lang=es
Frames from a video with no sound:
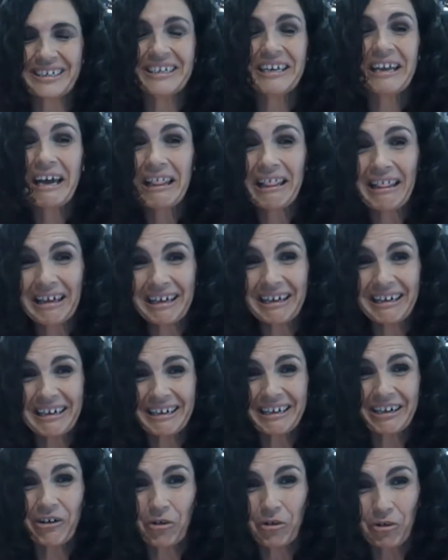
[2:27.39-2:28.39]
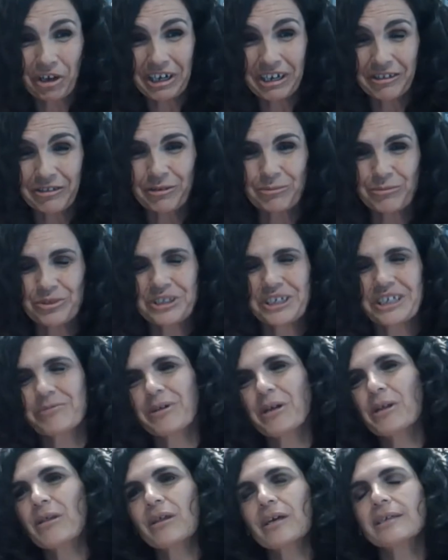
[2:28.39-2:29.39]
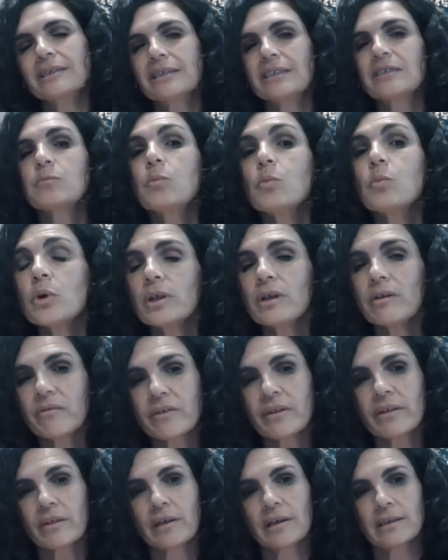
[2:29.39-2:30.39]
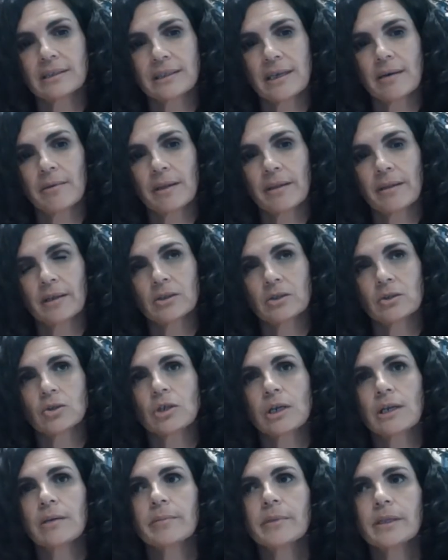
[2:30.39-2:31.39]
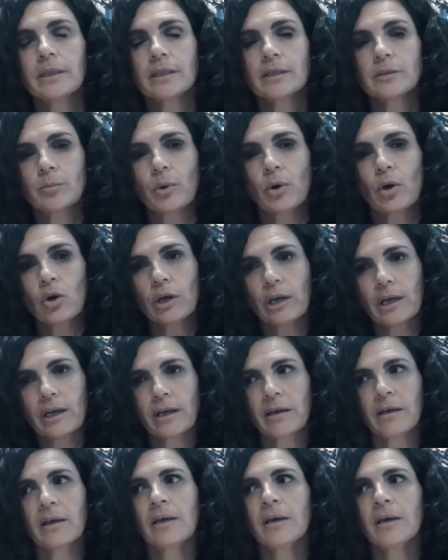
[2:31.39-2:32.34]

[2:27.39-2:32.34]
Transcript: y, nada en concreto muchas veces y es muy difícil establecer esos límites, por lo que